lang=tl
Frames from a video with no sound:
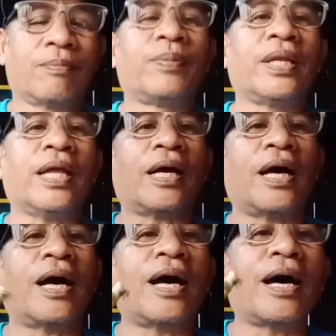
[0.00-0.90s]

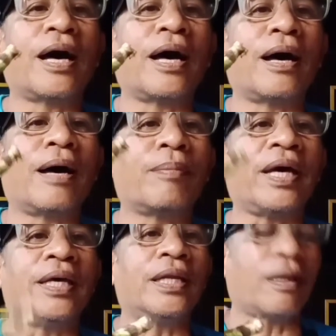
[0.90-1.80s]
pinaka
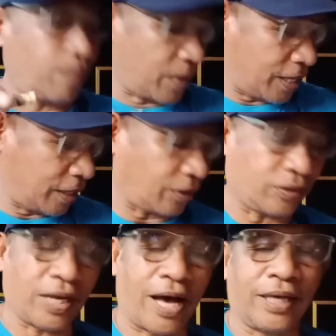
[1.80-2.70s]
mainam pa nito
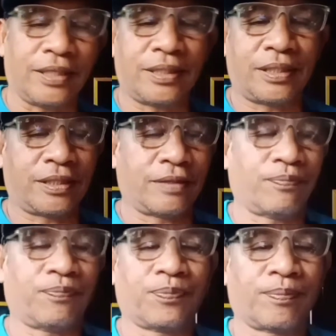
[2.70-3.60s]
guys
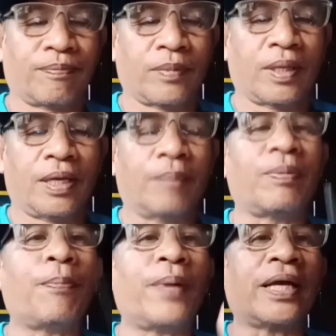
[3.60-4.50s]

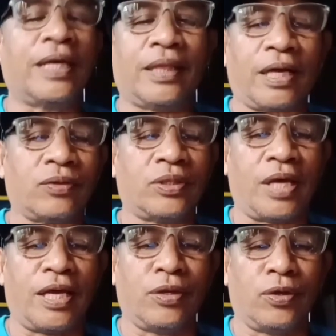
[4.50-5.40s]
papakita ko
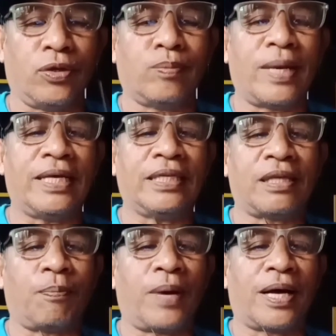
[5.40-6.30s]
sa inyo yung may
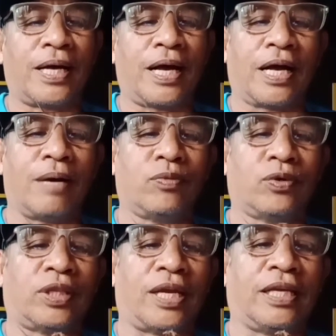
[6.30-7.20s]
isa pang
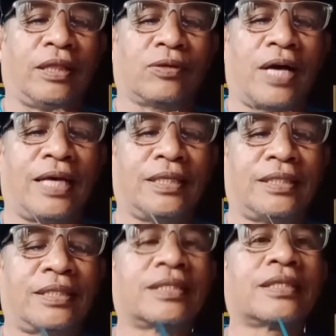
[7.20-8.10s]
kagamutan nito guys
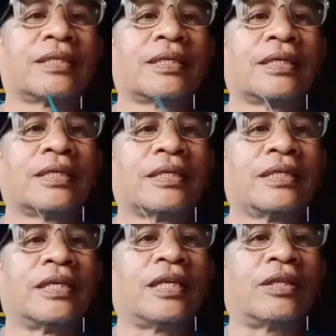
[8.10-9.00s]

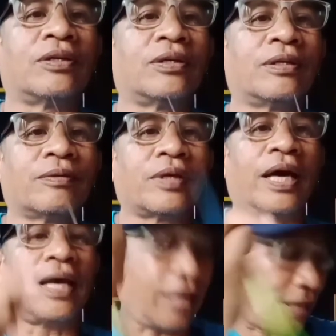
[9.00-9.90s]
ito
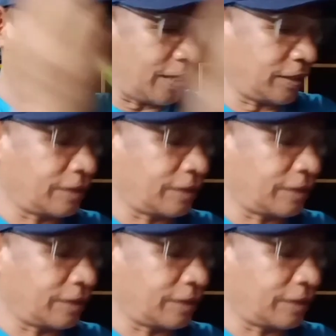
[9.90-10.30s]
ayan guys